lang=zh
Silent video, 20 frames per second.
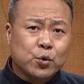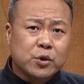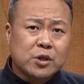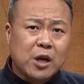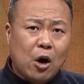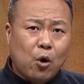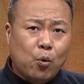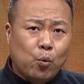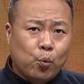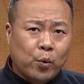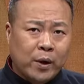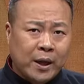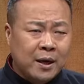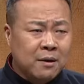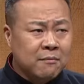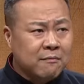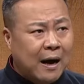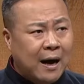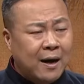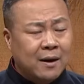主赵武
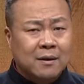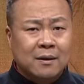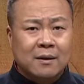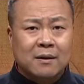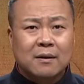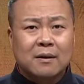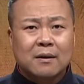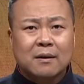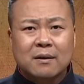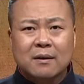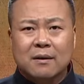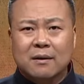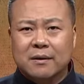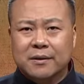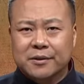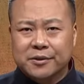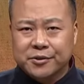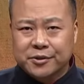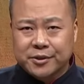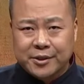灵王
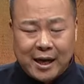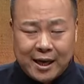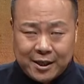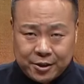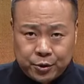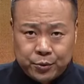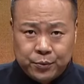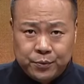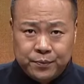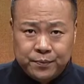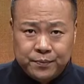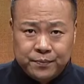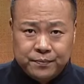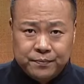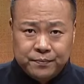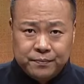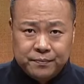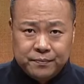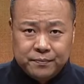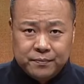饿死沙丘。
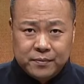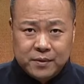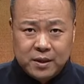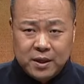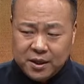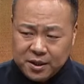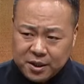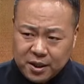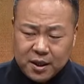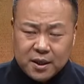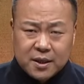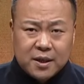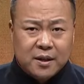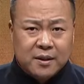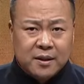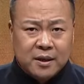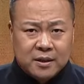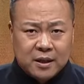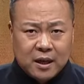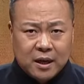继
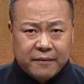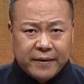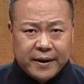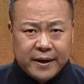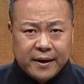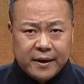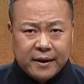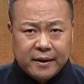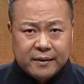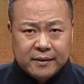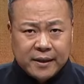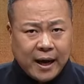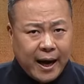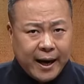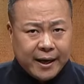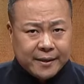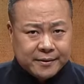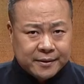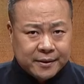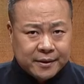任的这位
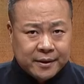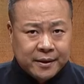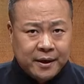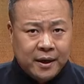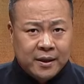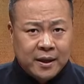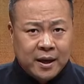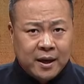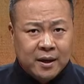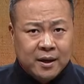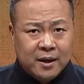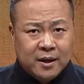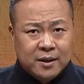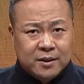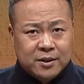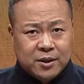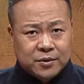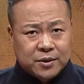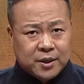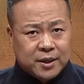太子和呢，
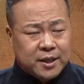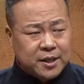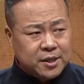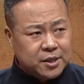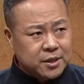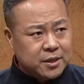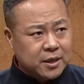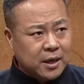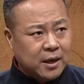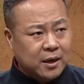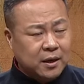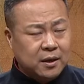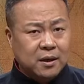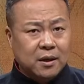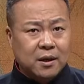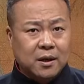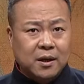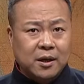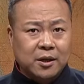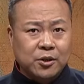就是历史上
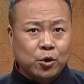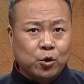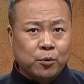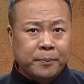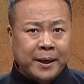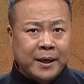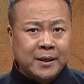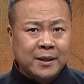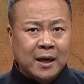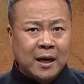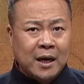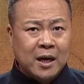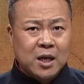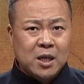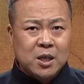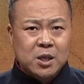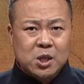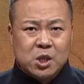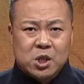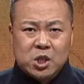赫赫有名的
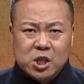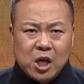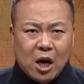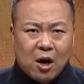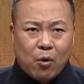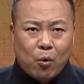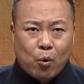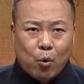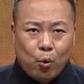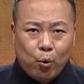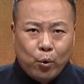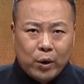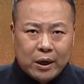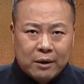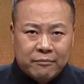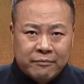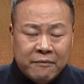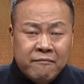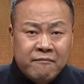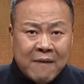赵
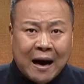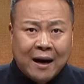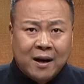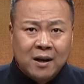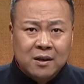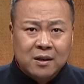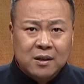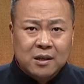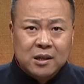惠文王。